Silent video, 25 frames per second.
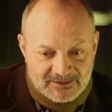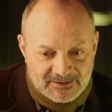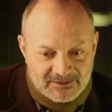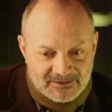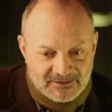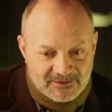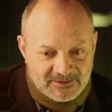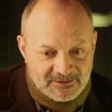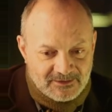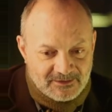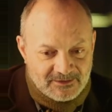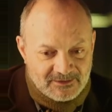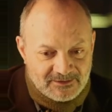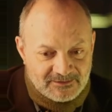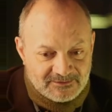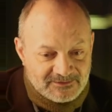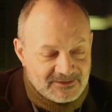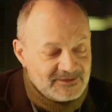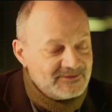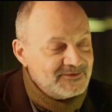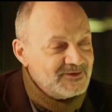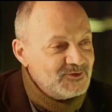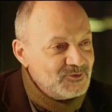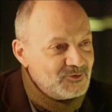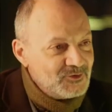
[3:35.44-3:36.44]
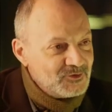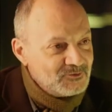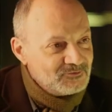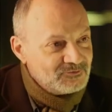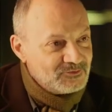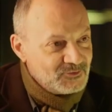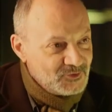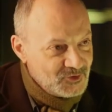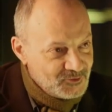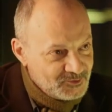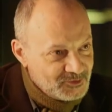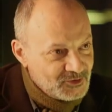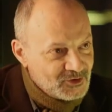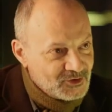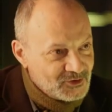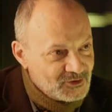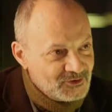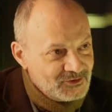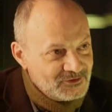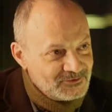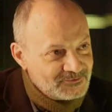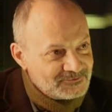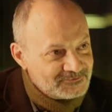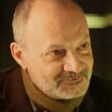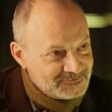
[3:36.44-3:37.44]
entendí muy
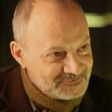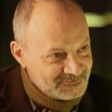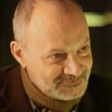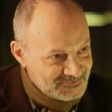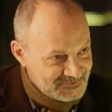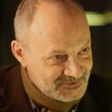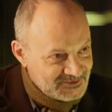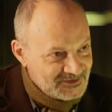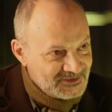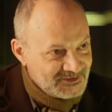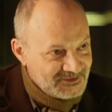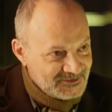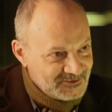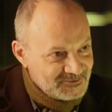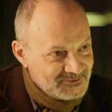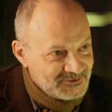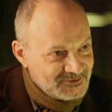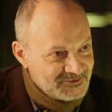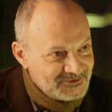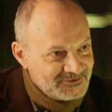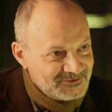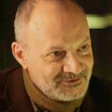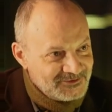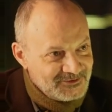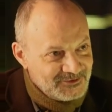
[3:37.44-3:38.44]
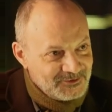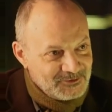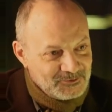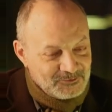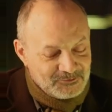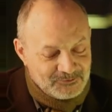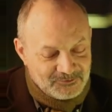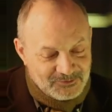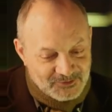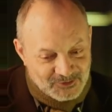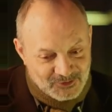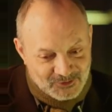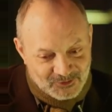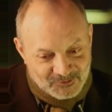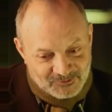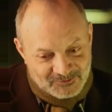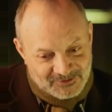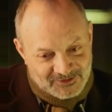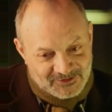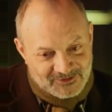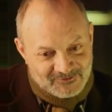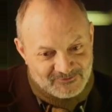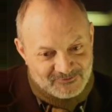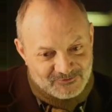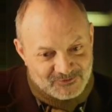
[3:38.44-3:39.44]
poco del libro pero
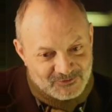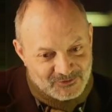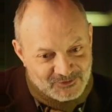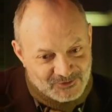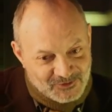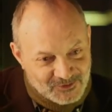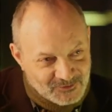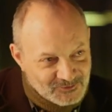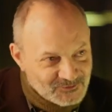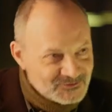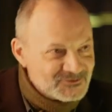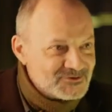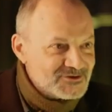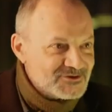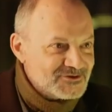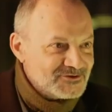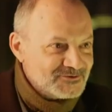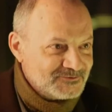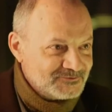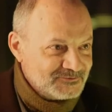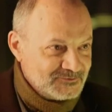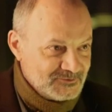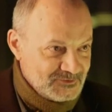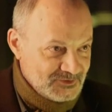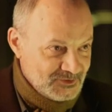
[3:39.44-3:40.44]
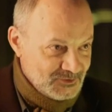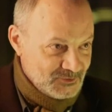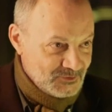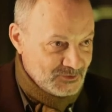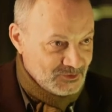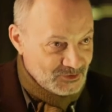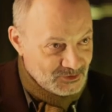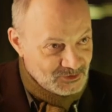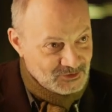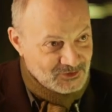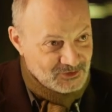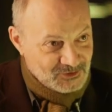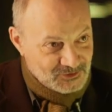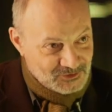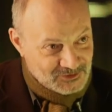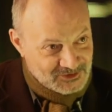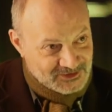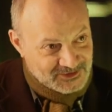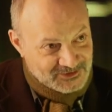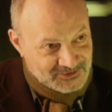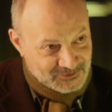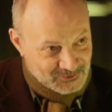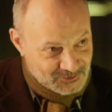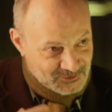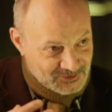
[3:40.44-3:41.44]
me influyó mucho. Luego lo,
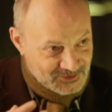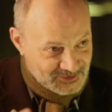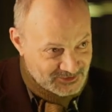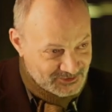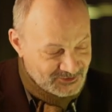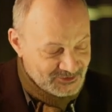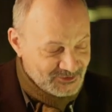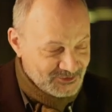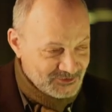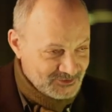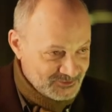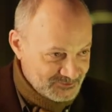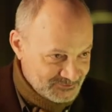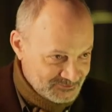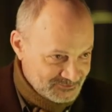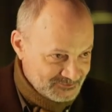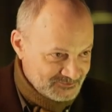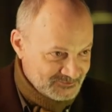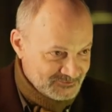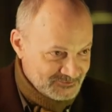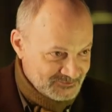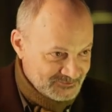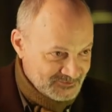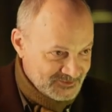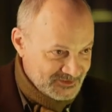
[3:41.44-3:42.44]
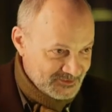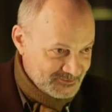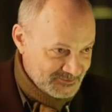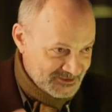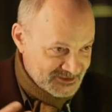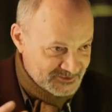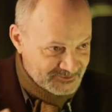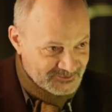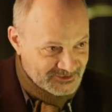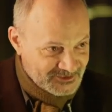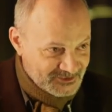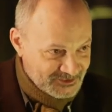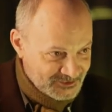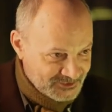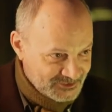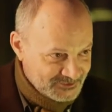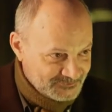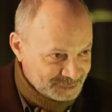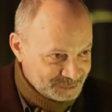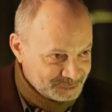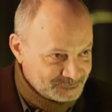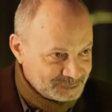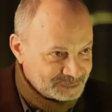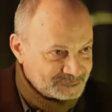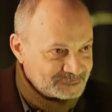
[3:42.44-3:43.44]
he leído mm, de más mayor
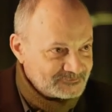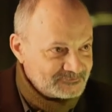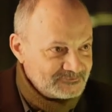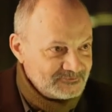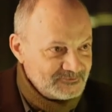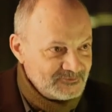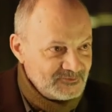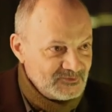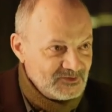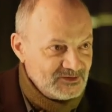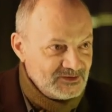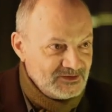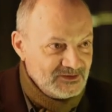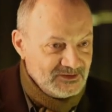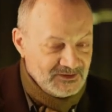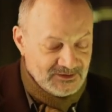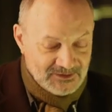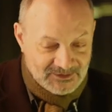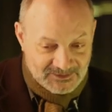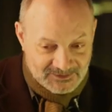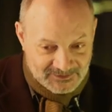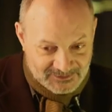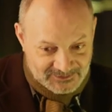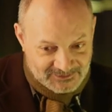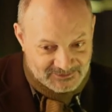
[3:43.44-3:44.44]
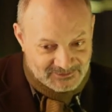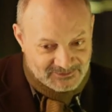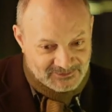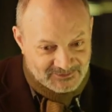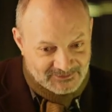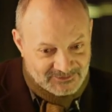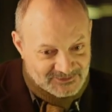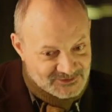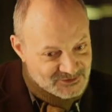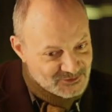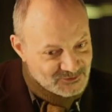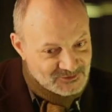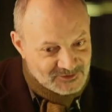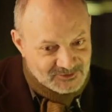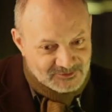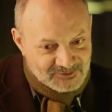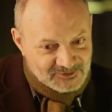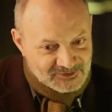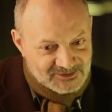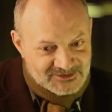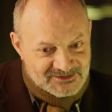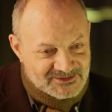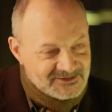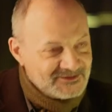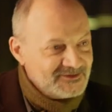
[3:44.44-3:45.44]
y es un
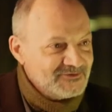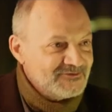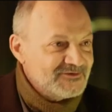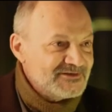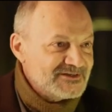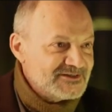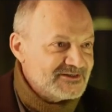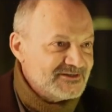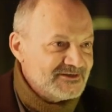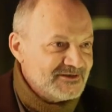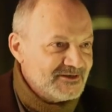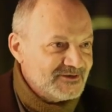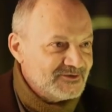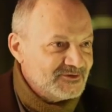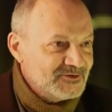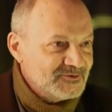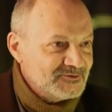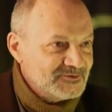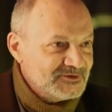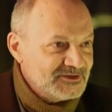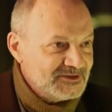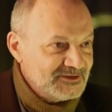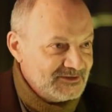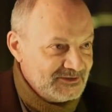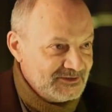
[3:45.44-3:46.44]
libro que sigue fascinándome.